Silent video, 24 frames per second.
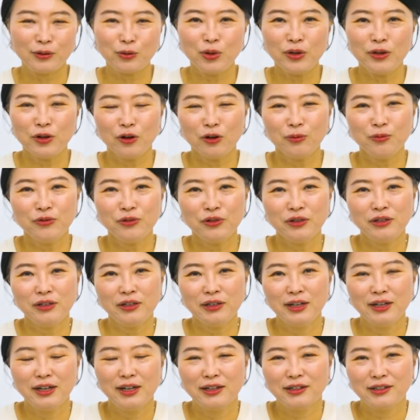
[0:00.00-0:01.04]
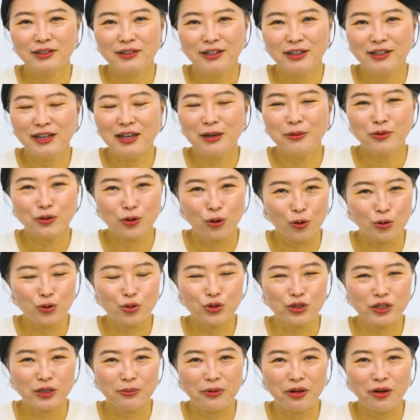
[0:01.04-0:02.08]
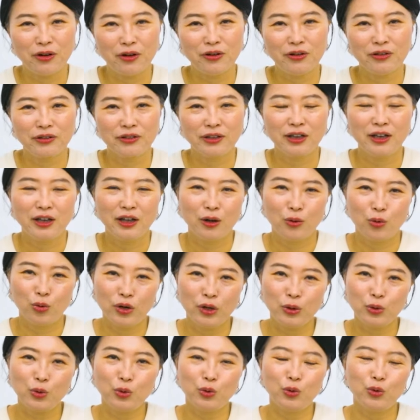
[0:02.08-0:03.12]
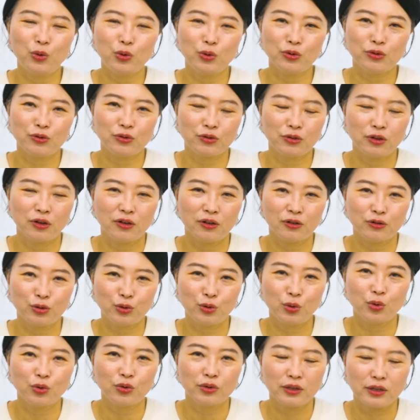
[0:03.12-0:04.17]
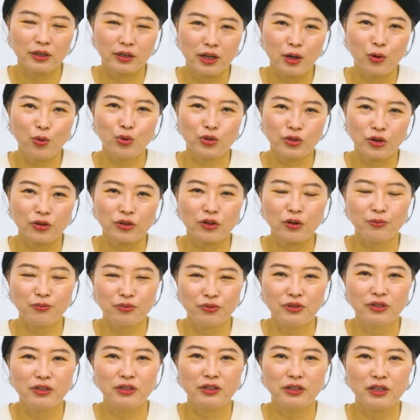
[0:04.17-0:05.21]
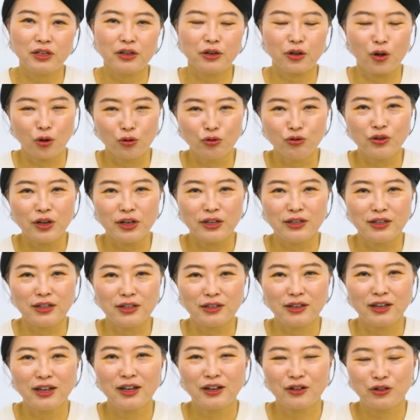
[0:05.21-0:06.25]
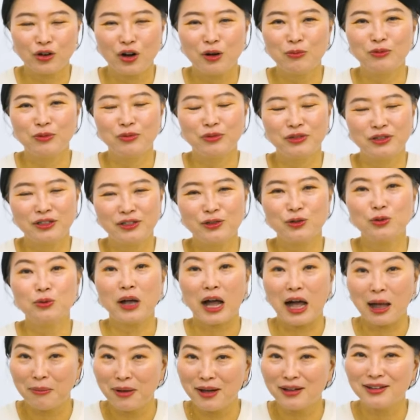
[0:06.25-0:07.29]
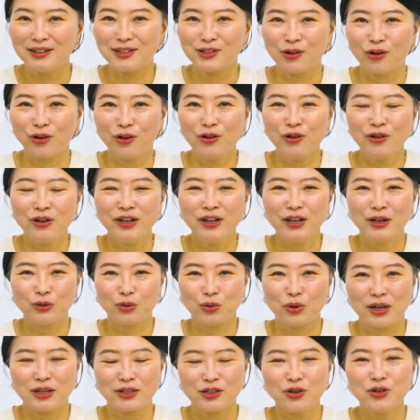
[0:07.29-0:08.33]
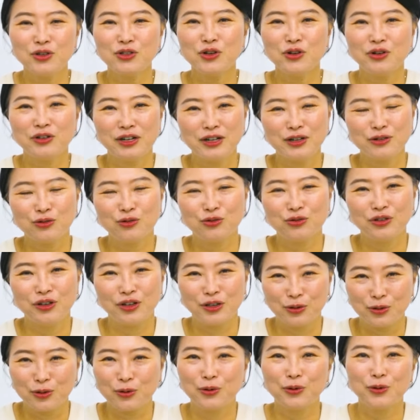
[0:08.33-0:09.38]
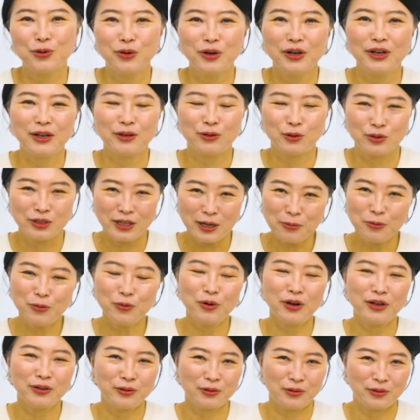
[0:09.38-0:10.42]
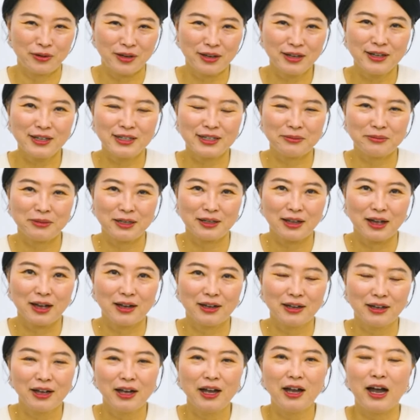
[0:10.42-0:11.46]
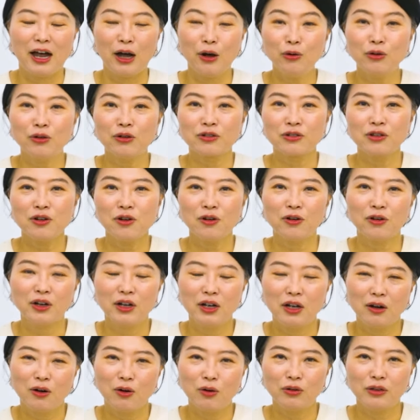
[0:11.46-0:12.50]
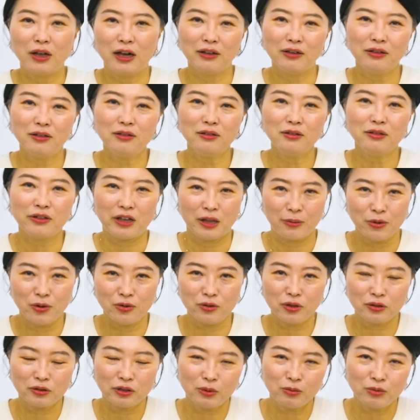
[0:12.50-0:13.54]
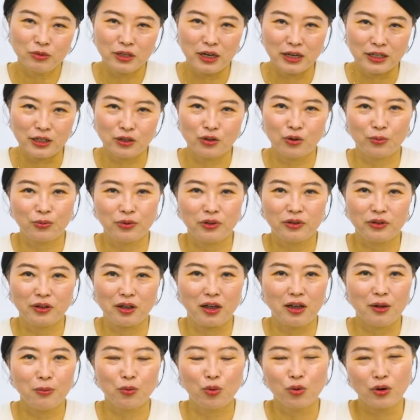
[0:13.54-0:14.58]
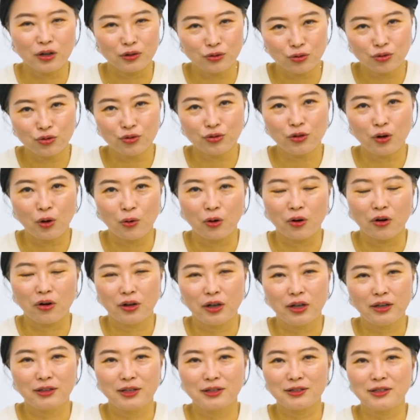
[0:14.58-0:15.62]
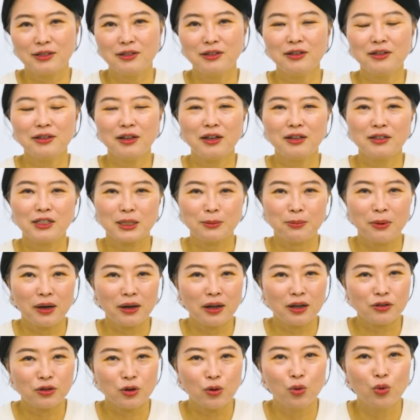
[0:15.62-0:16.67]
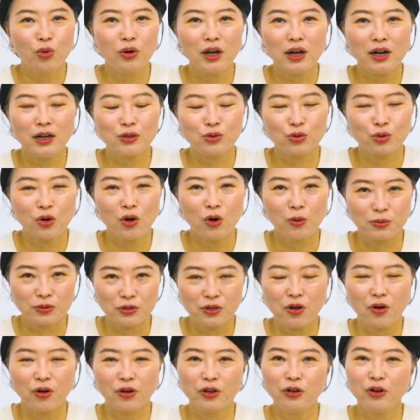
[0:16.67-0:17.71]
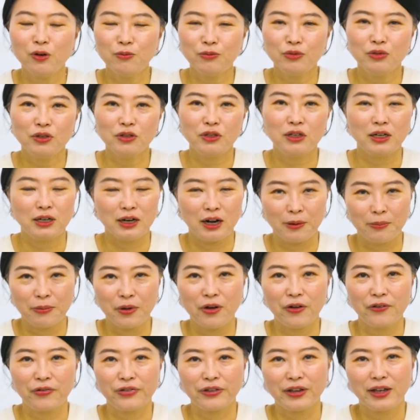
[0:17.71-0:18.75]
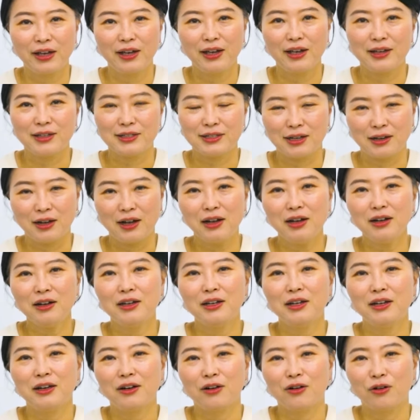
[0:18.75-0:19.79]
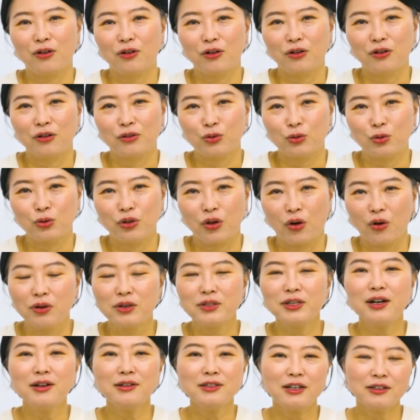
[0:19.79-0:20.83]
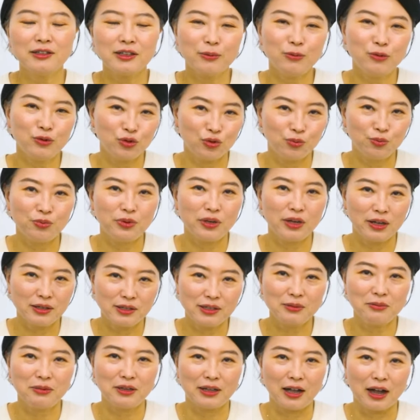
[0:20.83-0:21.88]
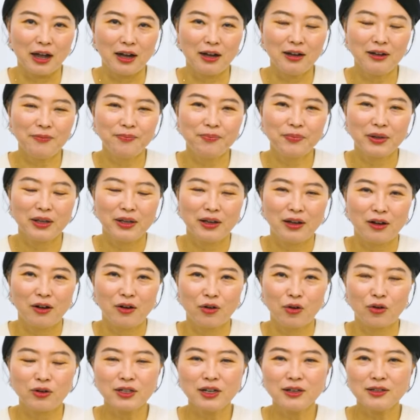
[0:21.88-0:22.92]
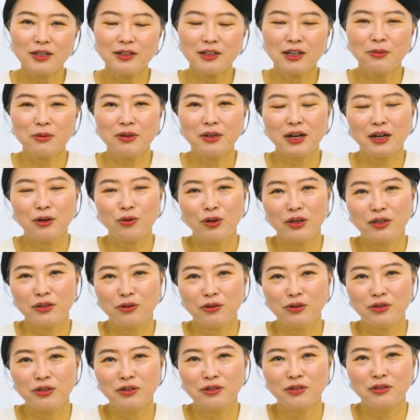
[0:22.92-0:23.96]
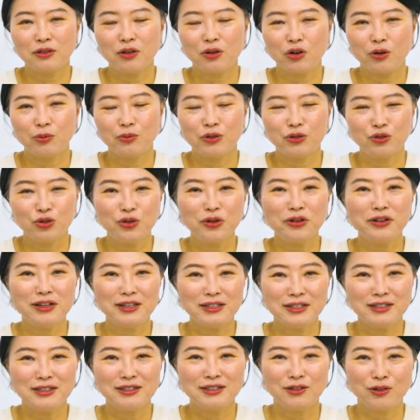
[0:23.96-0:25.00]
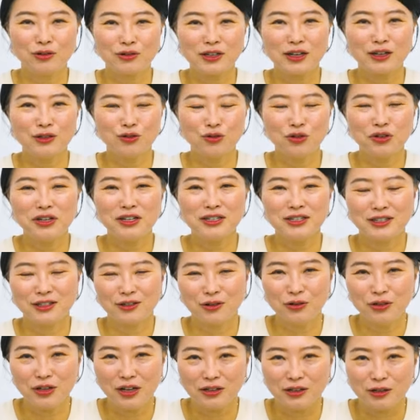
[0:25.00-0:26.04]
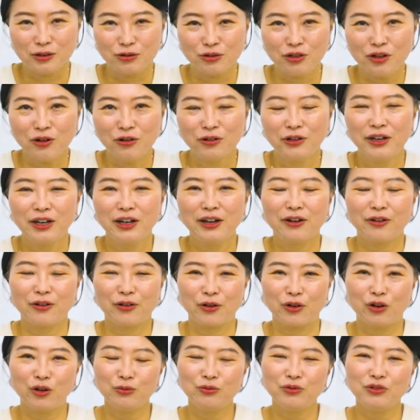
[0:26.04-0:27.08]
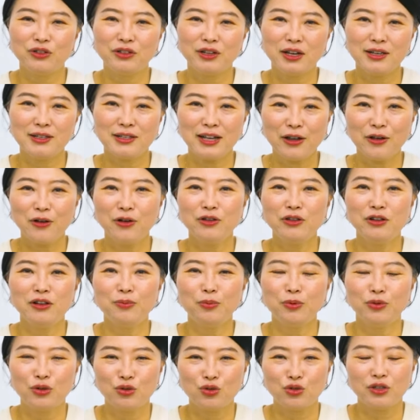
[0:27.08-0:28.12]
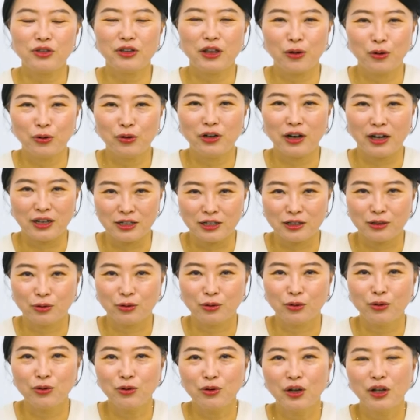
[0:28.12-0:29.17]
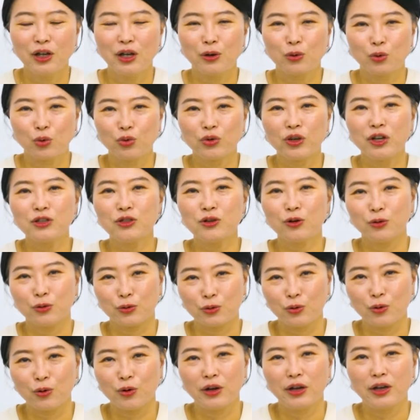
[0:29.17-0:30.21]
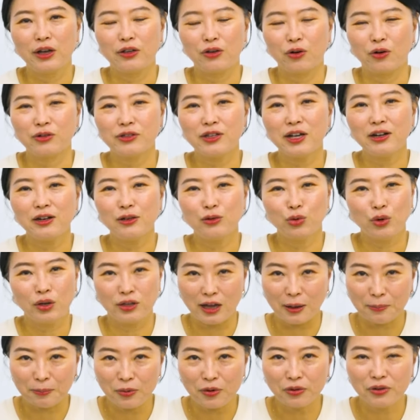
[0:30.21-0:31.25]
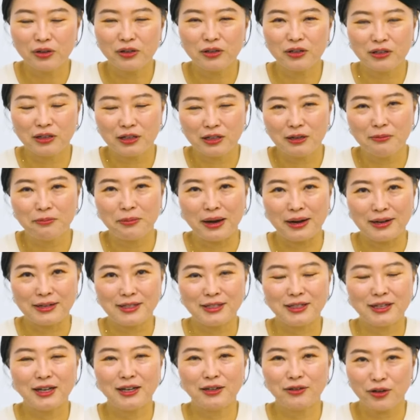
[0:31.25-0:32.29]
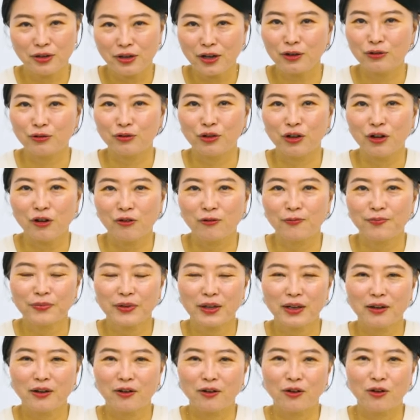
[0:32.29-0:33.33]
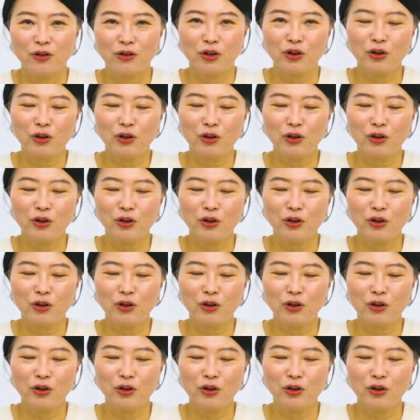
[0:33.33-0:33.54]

또한 여러분들 그 닉네임 적어주시면 오랫도록 어, 구독해 오셨던 분들일 경우에는 그러한 부분을 좀 감안해서 또한 선정을 할 수 있도록 또 참고하도록 하겠습니다. 아울러서 어, 나는 대면 상담은 자신 없는데 뭔가 쑥스러워, 대신에 지방에서 올라갈 수가 없어, 이런 분들이라면 제가 어, 또 영상 상담을 준비했습니다. 어, 영상 상담이라고 하는 것은 여러분이 출연하시는 영상에 출연하시는 건 아니고요. 어, 여러분들의 사연을 보내주신 내용을 가지고 공개적으로 영상을 통해 답변을 드리는 방식이 되겠고요. 어,